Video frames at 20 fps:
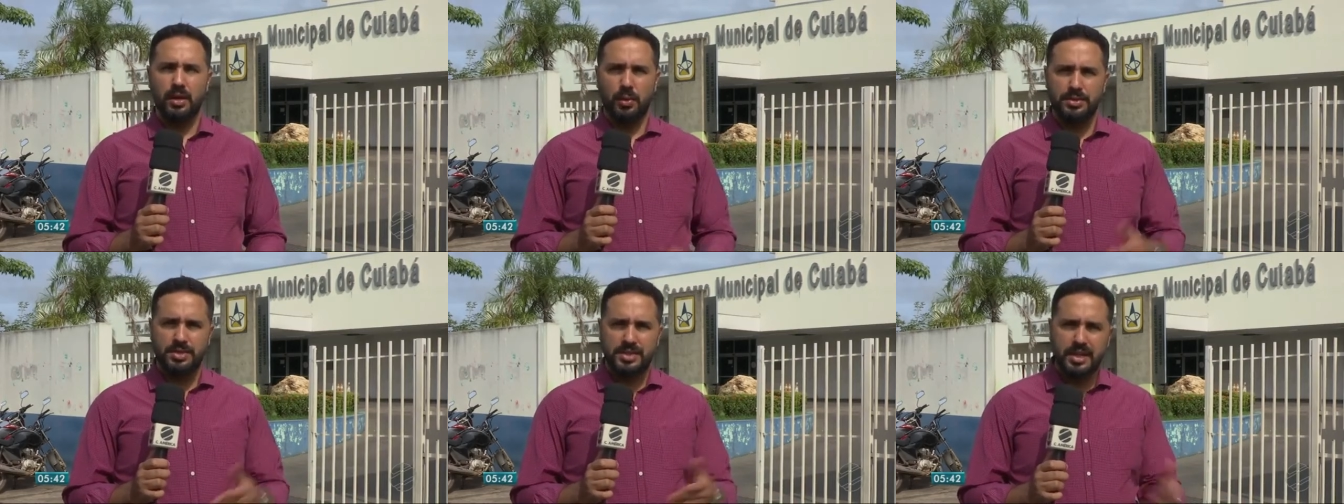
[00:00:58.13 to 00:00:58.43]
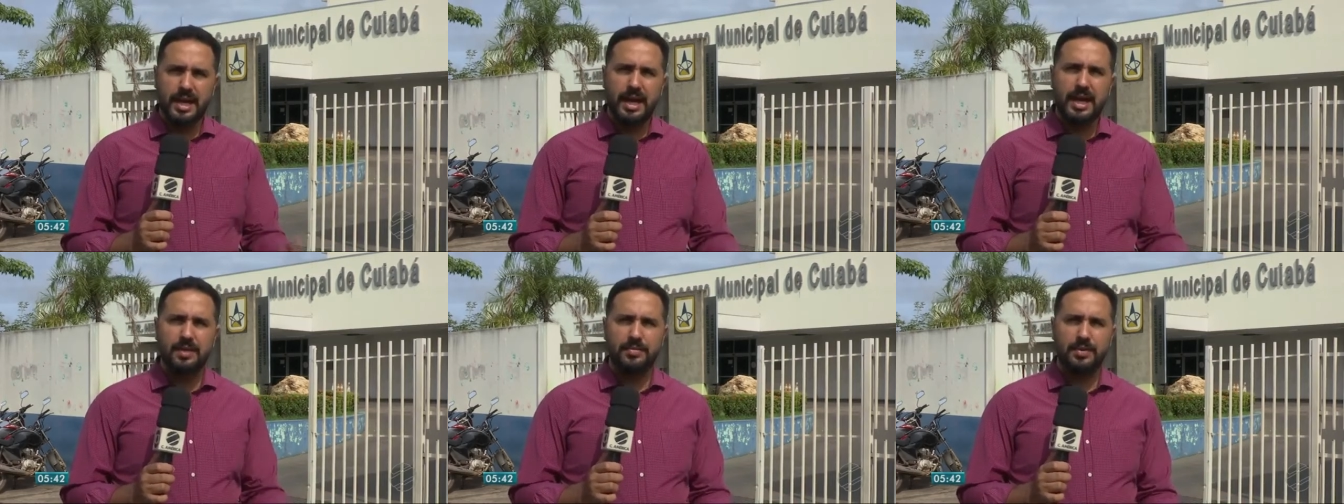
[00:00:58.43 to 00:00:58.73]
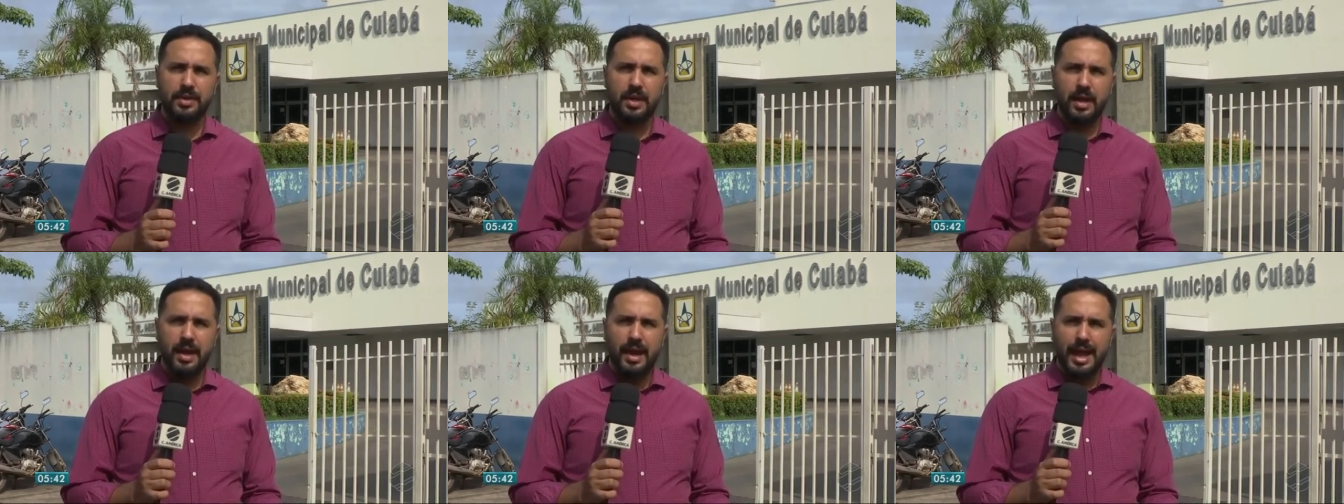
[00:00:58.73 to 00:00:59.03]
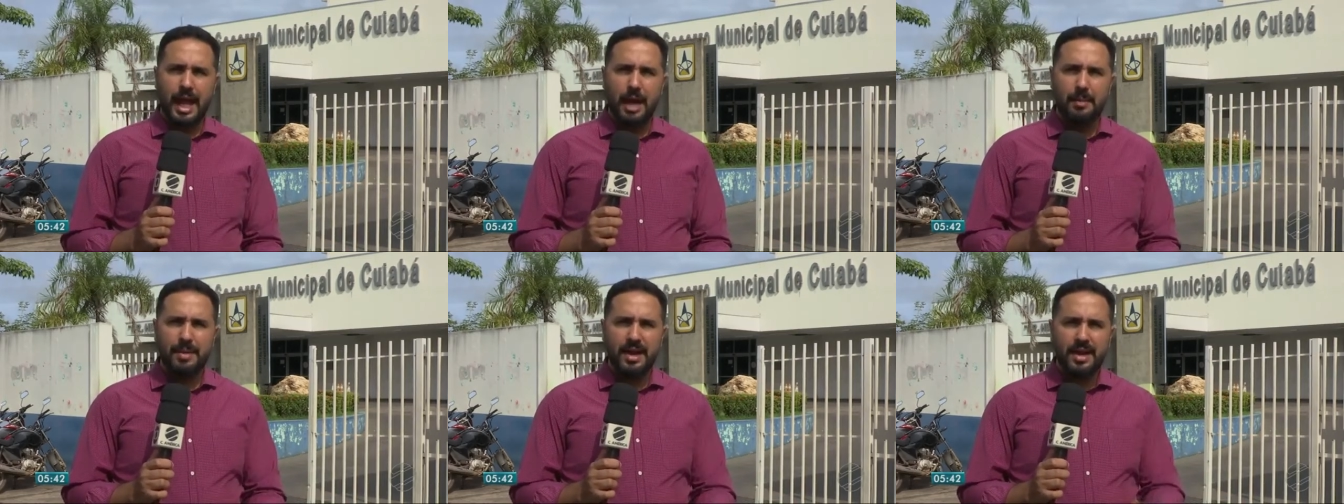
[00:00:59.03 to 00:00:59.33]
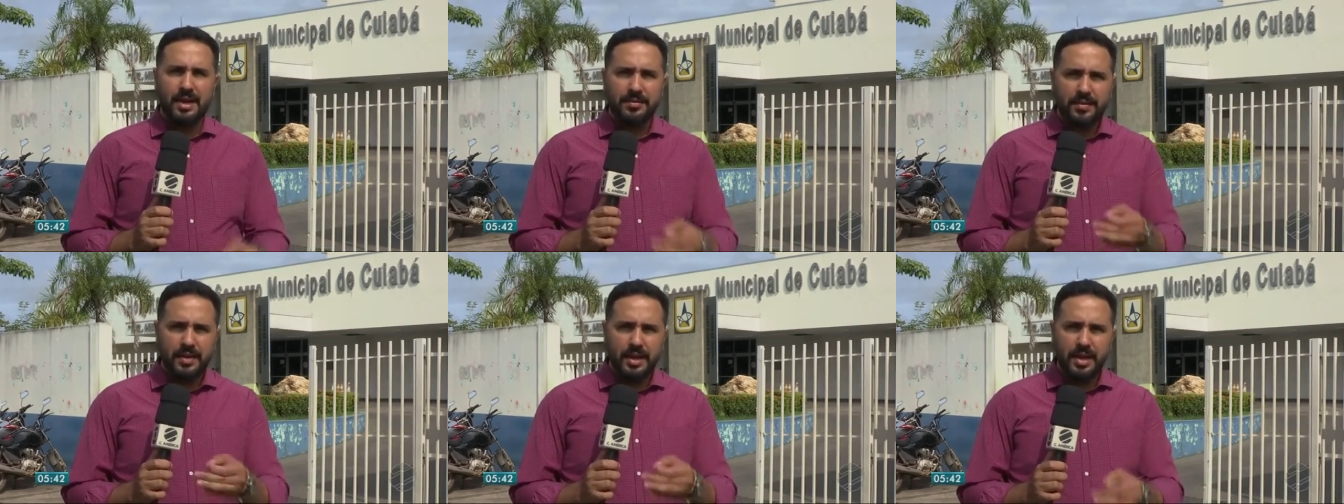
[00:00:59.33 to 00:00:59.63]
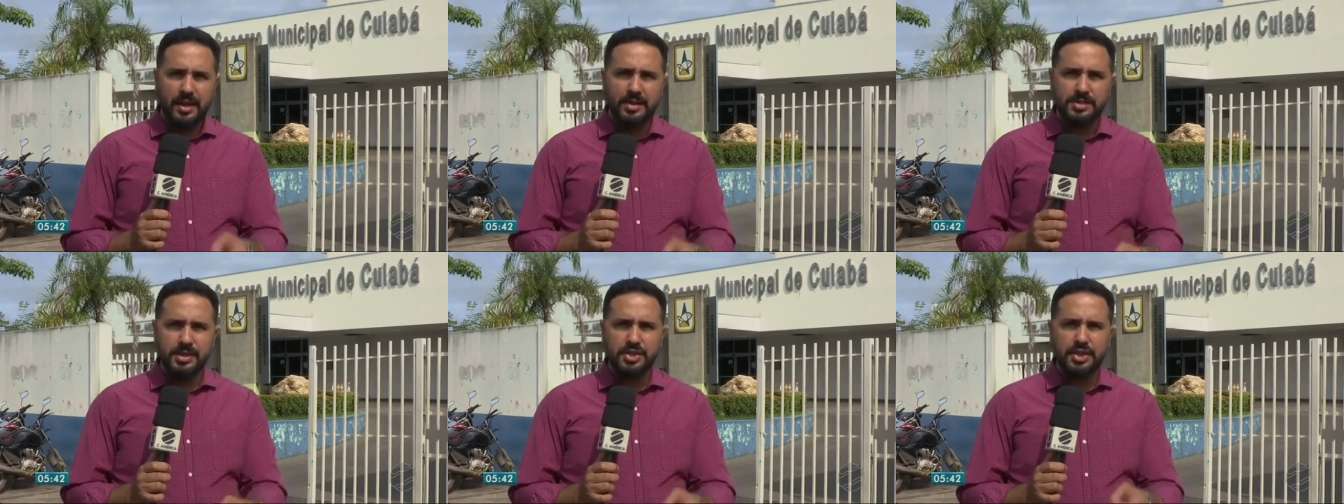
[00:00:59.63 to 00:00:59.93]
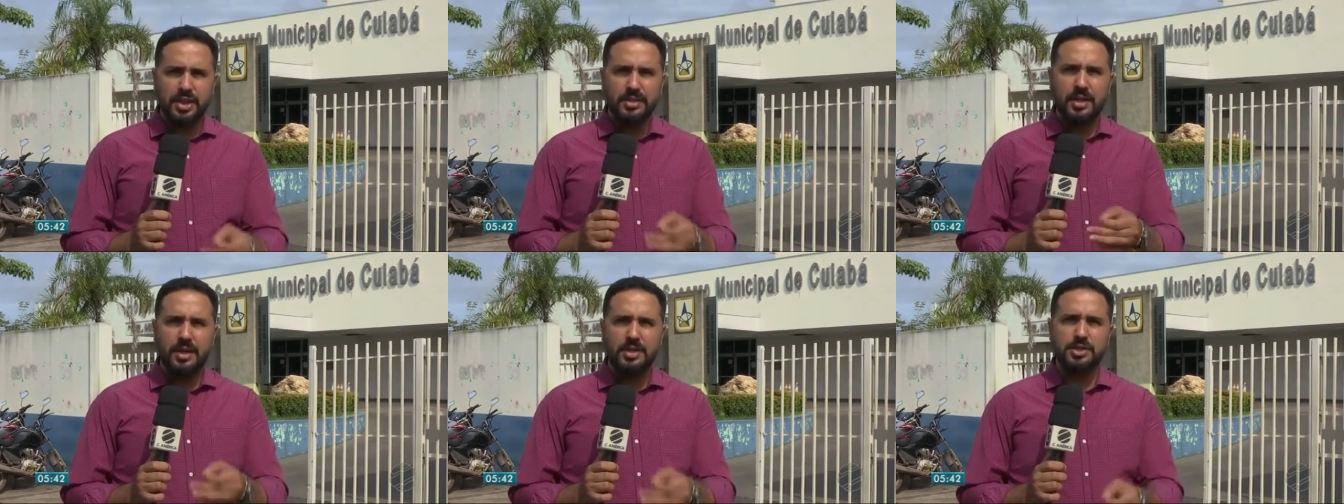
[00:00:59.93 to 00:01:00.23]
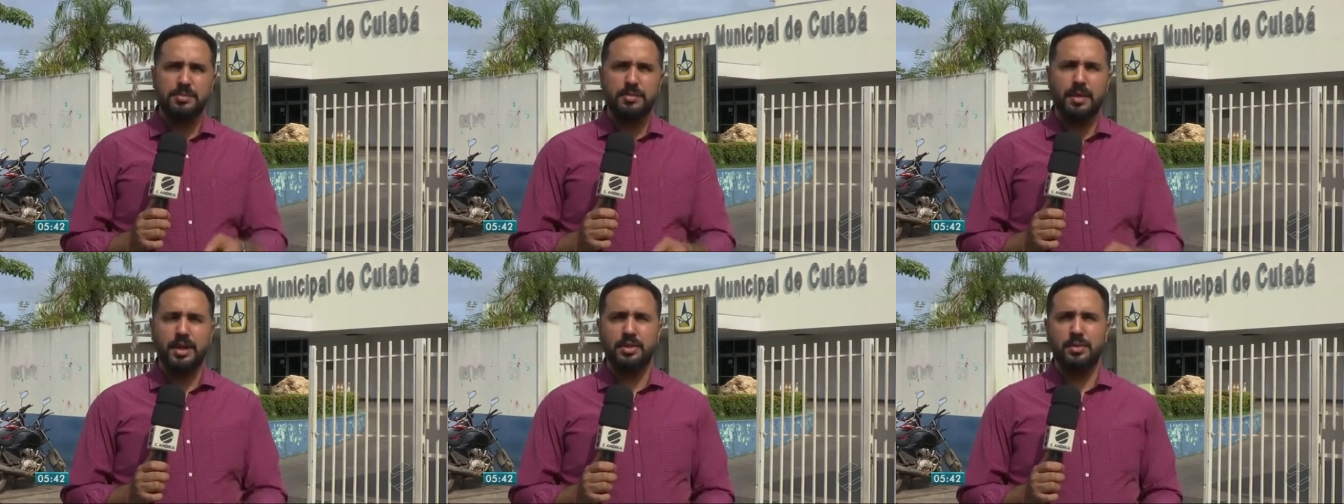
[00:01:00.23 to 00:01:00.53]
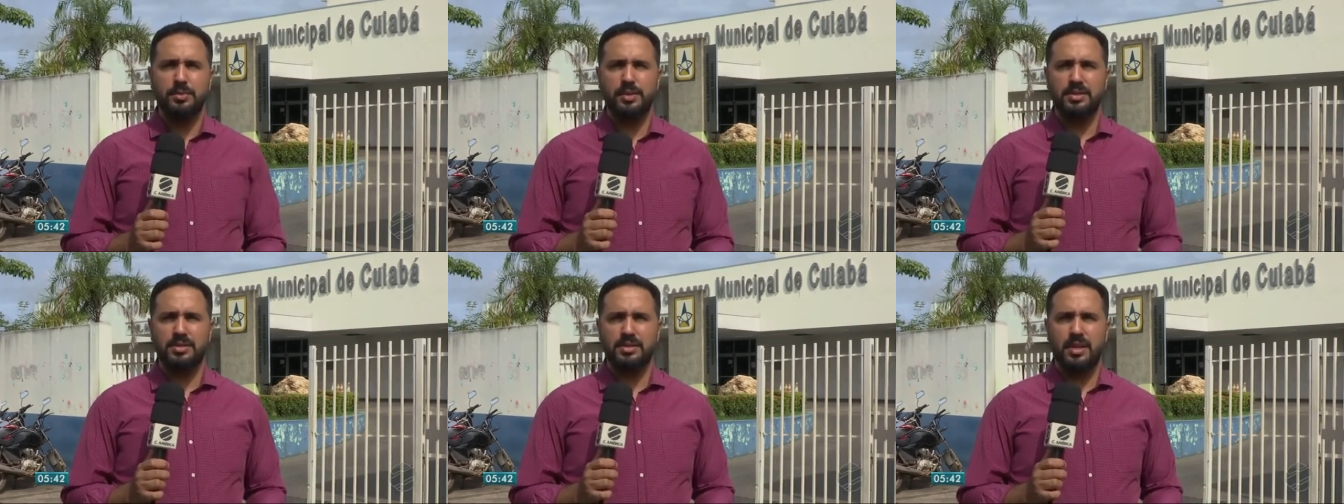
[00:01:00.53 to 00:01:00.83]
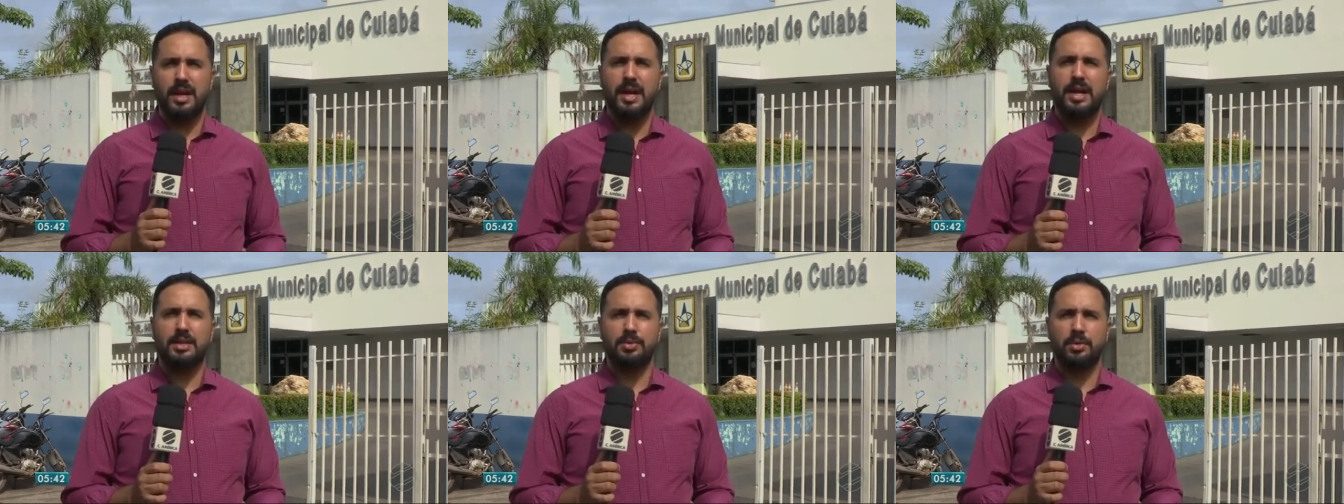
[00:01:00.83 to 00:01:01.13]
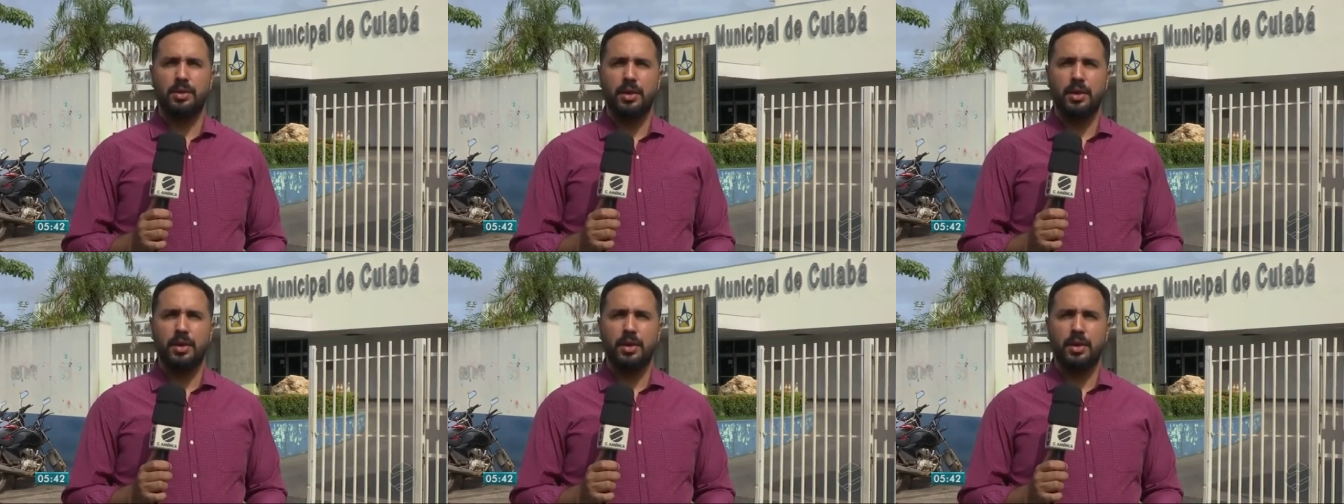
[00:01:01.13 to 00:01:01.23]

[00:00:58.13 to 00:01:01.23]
O CIAV é uma referência de atendimento no estado.